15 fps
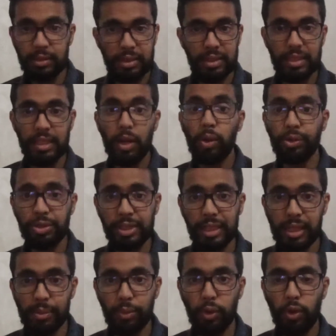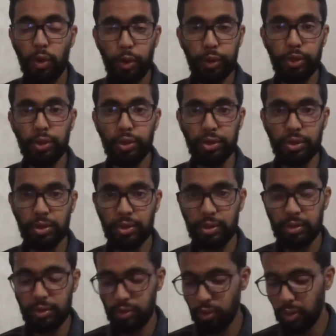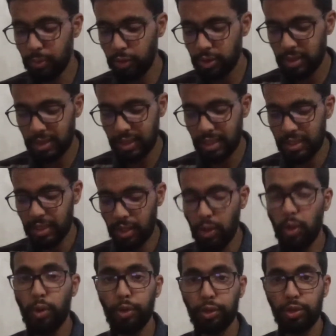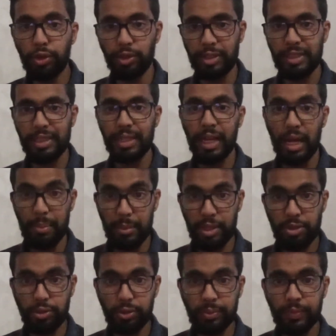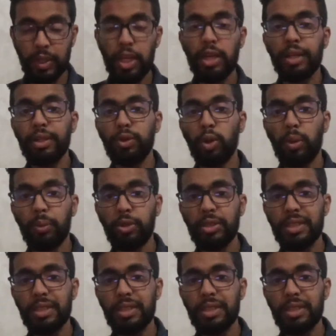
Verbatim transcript: c'est l'ancien mot, oikonomos, c'est-à-dire oiko, c'est la maison, nomos,